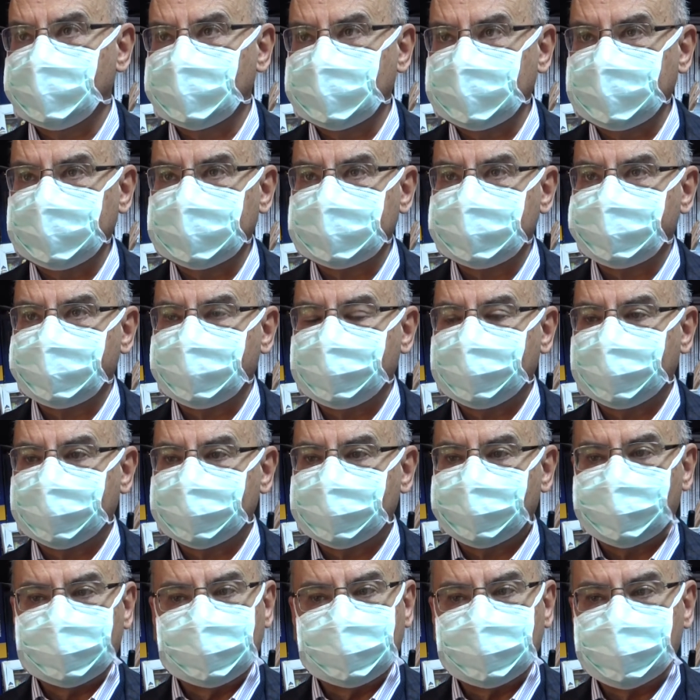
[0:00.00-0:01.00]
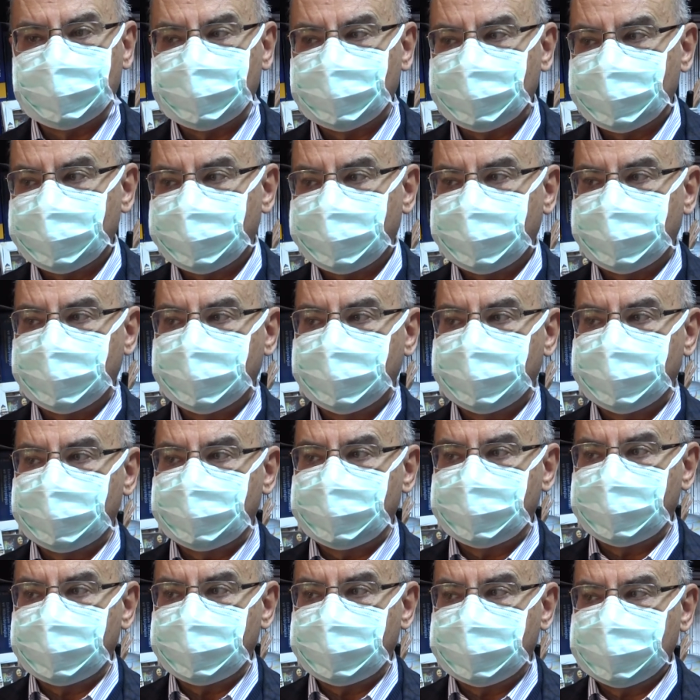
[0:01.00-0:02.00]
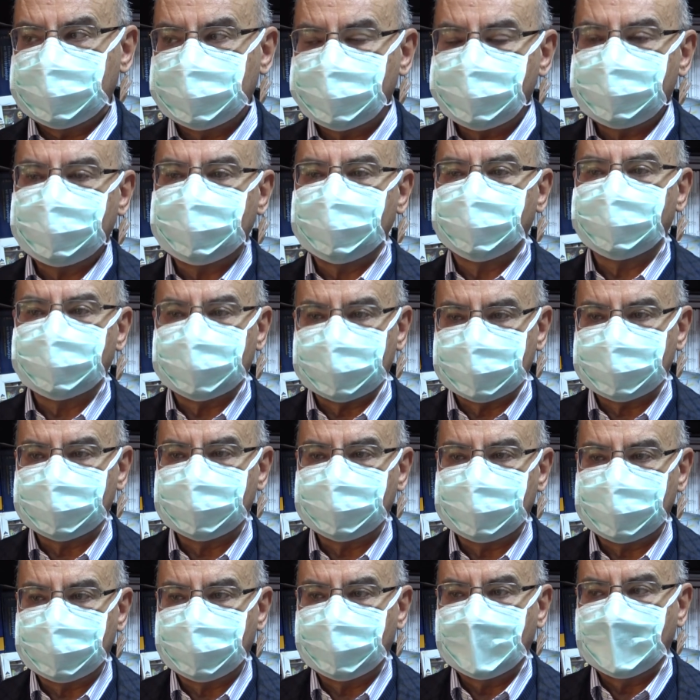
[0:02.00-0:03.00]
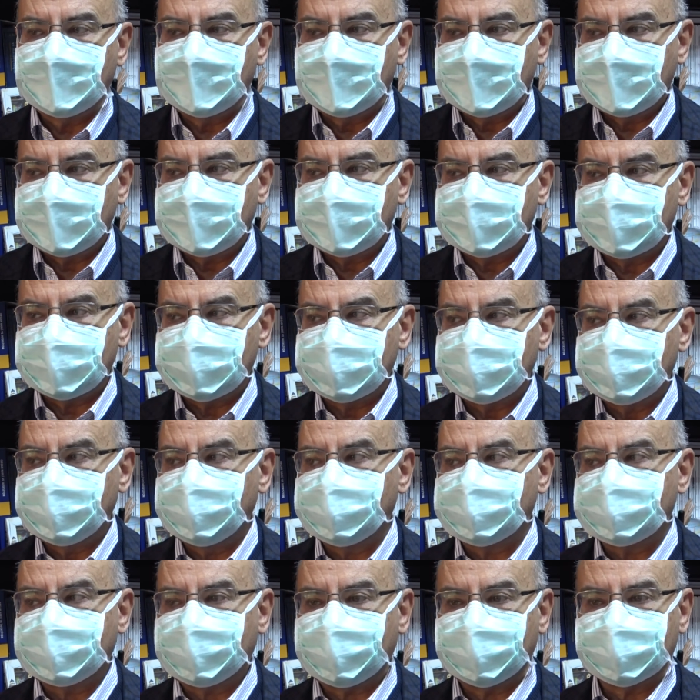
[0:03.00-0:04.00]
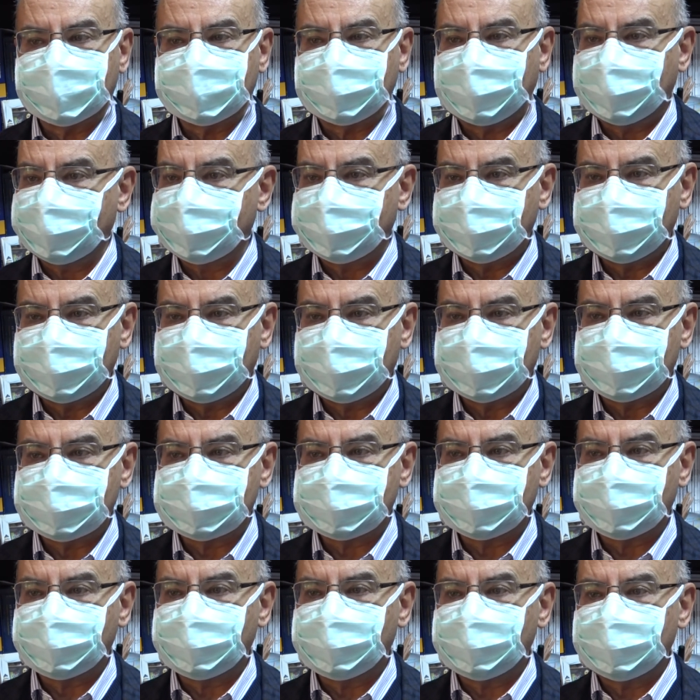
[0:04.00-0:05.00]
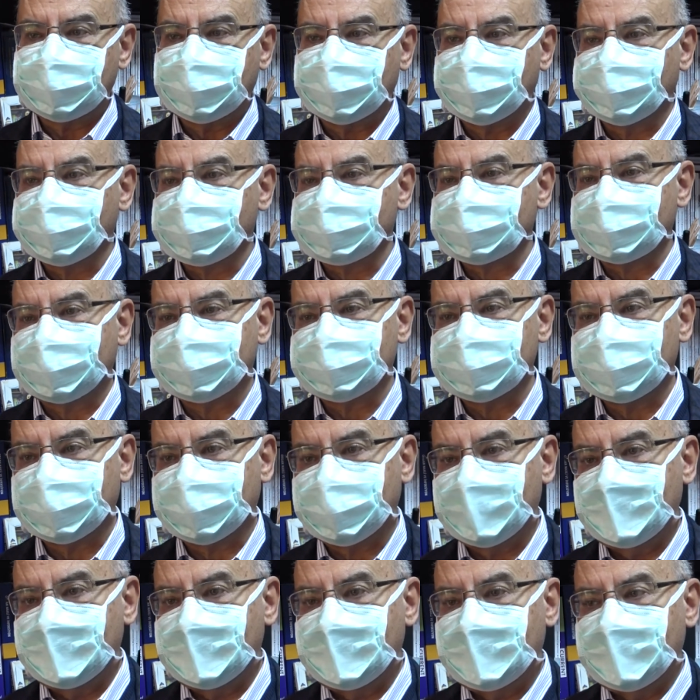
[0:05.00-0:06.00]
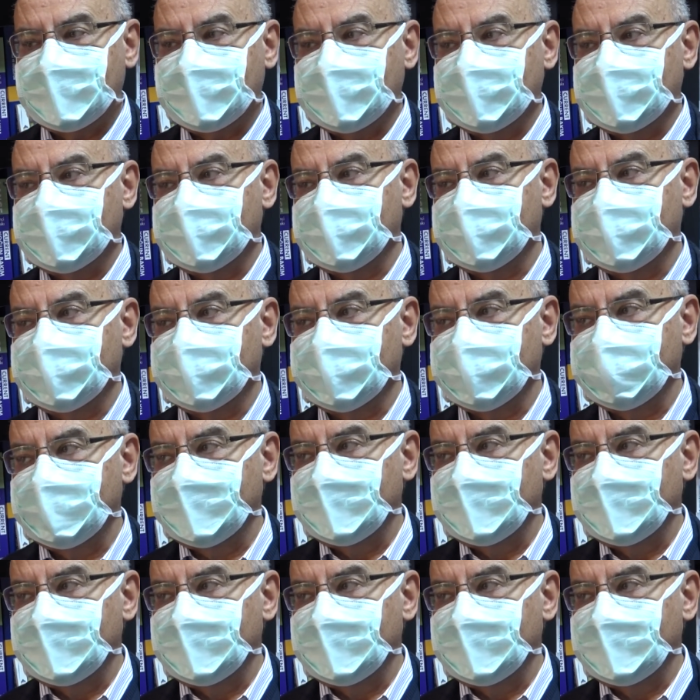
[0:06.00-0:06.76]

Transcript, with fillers: ilk planlamalara göre benim bildiğim kadarıyla e, ilk 6 ayda neredeyse dünya nüfusu ancak e,